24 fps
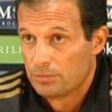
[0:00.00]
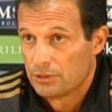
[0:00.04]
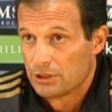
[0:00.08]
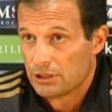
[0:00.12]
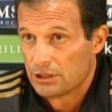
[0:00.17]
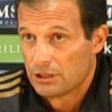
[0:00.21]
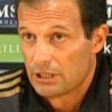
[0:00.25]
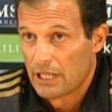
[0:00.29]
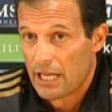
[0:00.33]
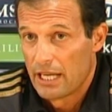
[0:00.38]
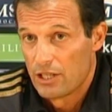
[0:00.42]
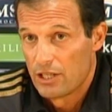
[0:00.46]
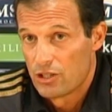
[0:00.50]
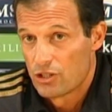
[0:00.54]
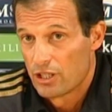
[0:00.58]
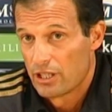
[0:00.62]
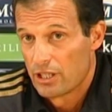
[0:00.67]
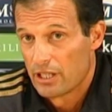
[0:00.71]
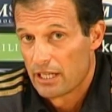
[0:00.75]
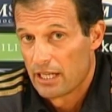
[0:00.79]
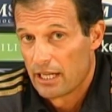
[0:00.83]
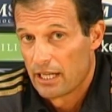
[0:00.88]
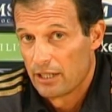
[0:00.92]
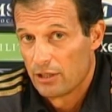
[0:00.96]
6
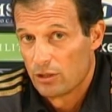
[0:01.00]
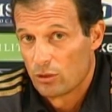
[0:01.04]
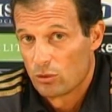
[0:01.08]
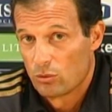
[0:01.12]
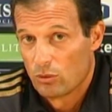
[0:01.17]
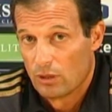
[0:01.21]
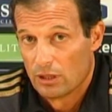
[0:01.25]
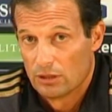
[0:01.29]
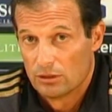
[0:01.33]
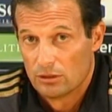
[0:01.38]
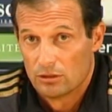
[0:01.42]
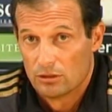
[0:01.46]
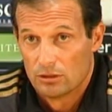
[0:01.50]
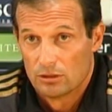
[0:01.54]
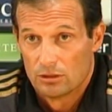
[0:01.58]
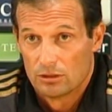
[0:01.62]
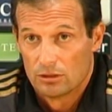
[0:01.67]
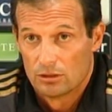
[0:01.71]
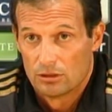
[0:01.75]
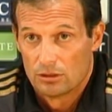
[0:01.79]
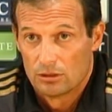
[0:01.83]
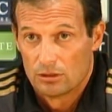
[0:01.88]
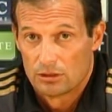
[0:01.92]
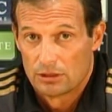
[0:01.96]
gennaio
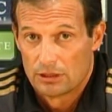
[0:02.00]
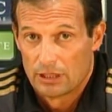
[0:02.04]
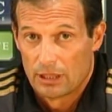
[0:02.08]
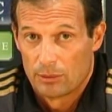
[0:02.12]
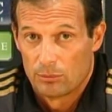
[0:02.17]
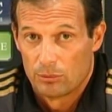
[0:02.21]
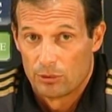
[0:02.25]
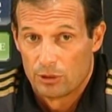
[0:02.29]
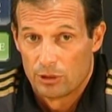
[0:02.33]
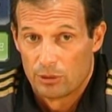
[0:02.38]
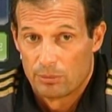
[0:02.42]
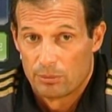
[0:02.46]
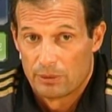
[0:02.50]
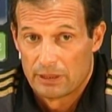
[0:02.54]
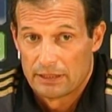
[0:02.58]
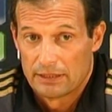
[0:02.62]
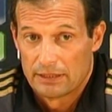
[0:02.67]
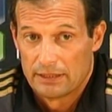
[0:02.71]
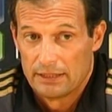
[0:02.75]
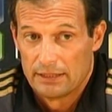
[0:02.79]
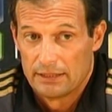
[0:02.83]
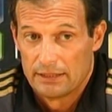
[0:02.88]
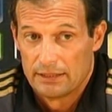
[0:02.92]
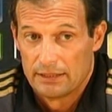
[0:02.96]
quando siamo
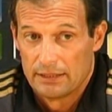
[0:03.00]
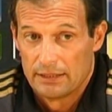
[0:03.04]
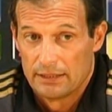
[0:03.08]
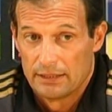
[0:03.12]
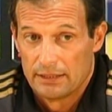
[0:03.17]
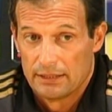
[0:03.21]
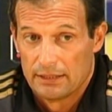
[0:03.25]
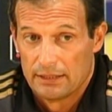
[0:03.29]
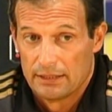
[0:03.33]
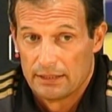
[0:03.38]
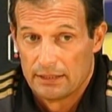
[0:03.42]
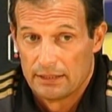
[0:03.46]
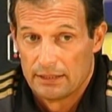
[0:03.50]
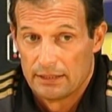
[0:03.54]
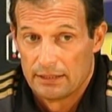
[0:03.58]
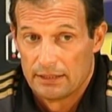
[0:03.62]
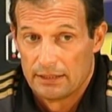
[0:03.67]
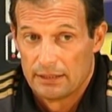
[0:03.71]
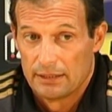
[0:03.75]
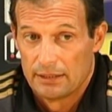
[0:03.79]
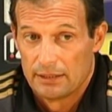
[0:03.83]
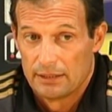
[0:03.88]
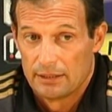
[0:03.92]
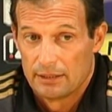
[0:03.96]

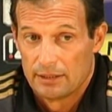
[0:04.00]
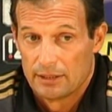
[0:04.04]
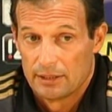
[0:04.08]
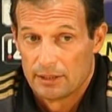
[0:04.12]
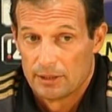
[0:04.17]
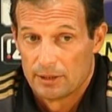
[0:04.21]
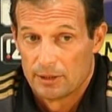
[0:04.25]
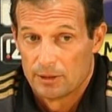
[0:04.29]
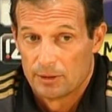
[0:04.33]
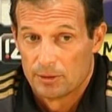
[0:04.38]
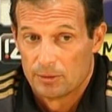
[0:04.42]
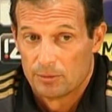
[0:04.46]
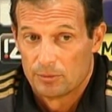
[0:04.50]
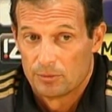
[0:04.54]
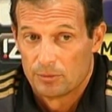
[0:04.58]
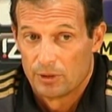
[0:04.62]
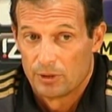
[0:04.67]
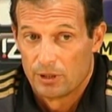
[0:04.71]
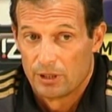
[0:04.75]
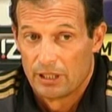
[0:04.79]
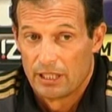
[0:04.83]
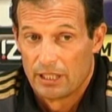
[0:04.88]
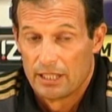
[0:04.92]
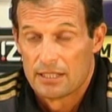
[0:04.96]
ripartiti
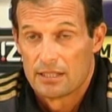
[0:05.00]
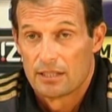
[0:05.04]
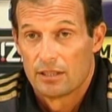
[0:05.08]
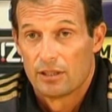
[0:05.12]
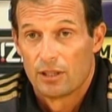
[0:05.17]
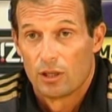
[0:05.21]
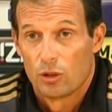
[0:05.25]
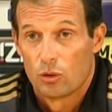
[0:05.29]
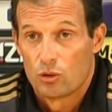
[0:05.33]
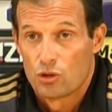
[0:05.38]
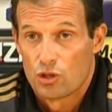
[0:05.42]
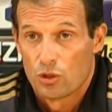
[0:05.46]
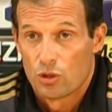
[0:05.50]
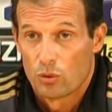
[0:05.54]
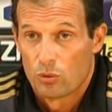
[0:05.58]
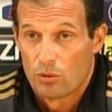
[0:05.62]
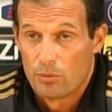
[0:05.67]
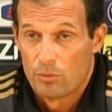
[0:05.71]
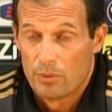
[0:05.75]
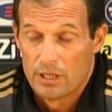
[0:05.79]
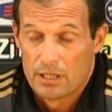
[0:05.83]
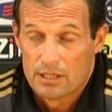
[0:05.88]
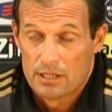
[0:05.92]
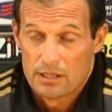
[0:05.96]
nei, nei
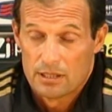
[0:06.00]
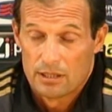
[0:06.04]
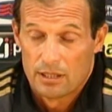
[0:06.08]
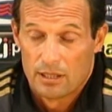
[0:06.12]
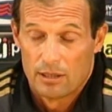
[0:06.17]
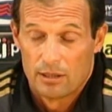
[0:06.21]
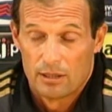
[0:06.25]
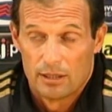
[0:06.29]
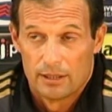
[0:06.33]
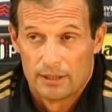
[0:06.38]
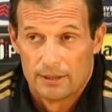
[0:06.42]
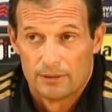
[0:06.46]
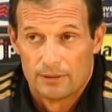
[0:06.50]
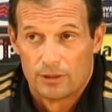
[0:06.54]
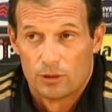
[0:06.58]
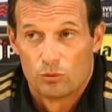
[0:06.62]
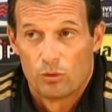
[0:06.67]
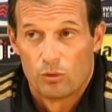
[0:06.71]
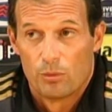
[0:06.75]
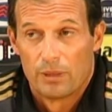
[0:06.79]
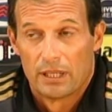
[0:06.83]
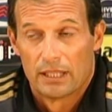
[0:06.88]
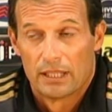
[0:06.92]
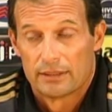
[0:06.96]
5 mesi del, del
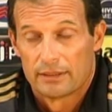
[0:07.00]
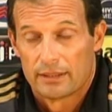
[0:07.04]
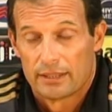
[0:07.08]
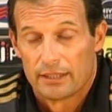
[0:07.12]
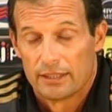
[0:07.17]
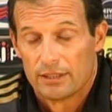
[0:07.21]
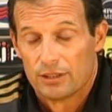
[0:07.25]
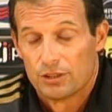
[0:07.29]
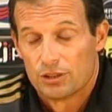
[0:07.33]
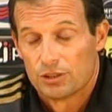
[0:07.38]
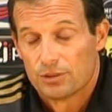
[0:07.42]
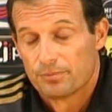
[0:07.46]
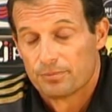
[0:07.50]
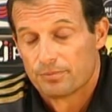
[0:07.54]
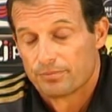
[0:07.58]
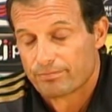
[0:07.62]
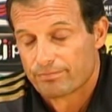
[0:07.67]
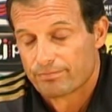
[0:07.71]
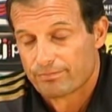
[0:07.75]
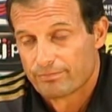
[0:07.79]
2013.